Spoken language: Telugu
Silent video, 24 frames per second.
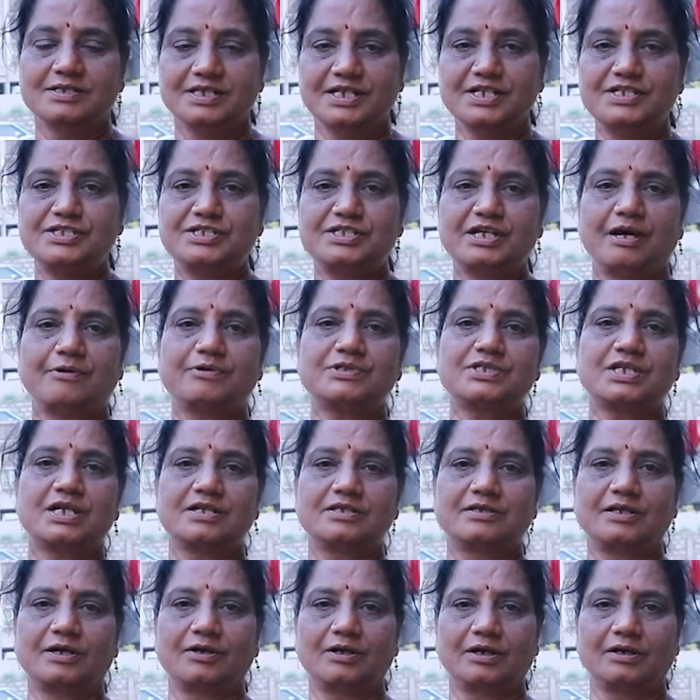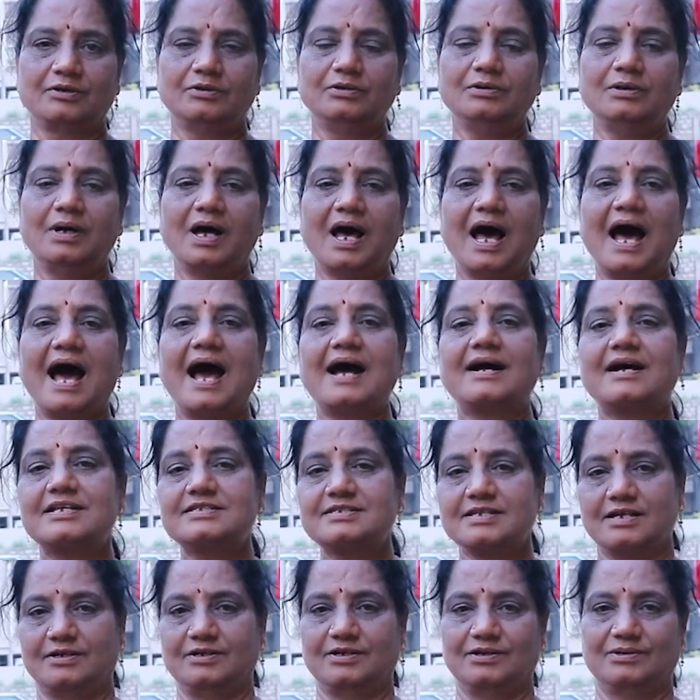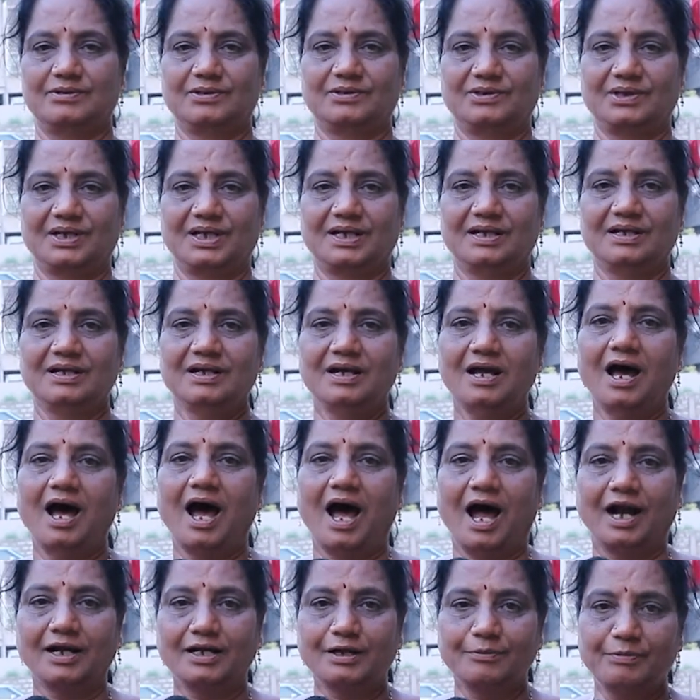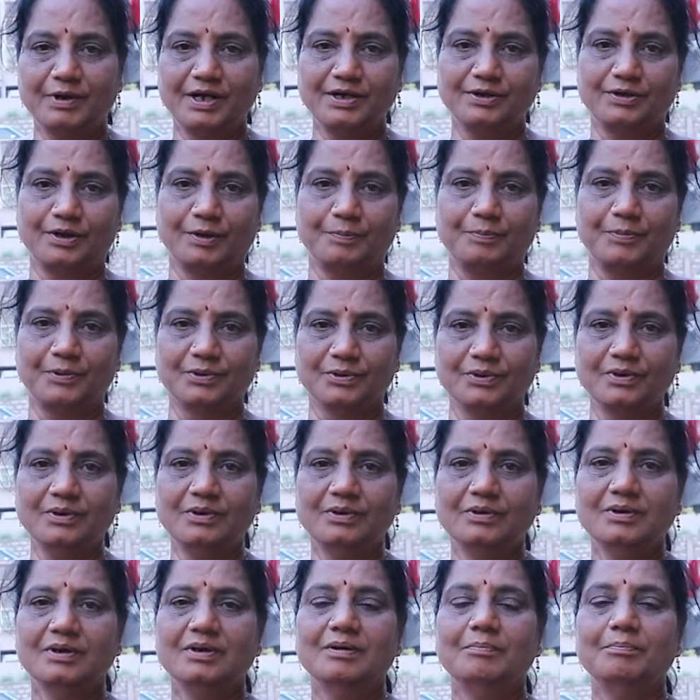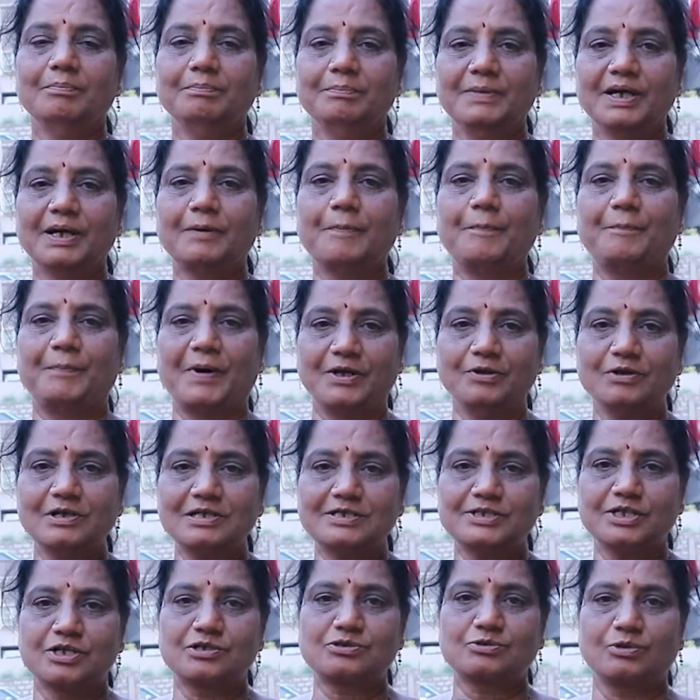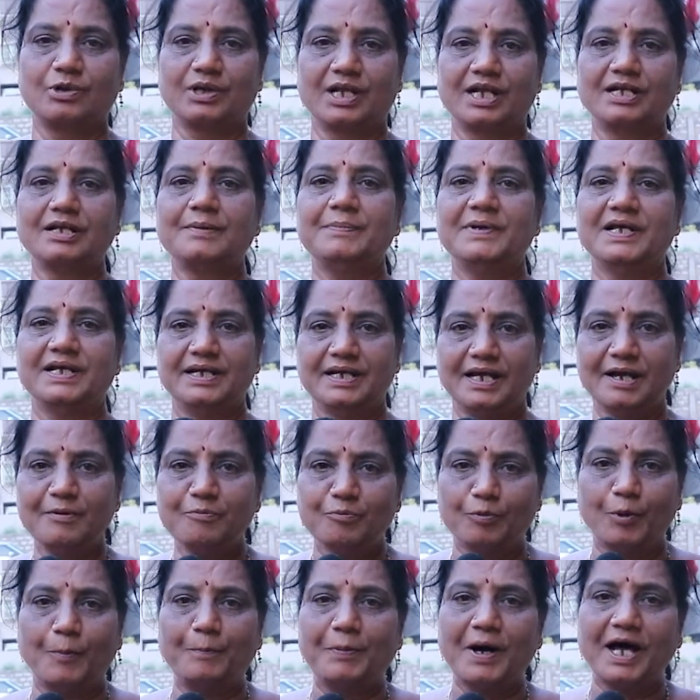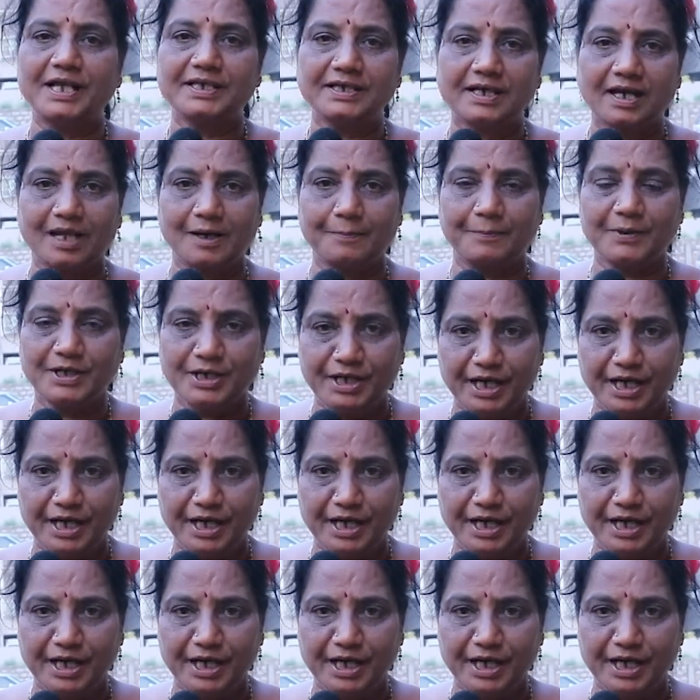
నిత్యావసర ధరలు ఆకాశాన్ని అంటుతున్నాయి అటువంటప్పుడు మీకు పనులు చేసుకోవడానికి మీరు ఏం ఉపాధి కల్పన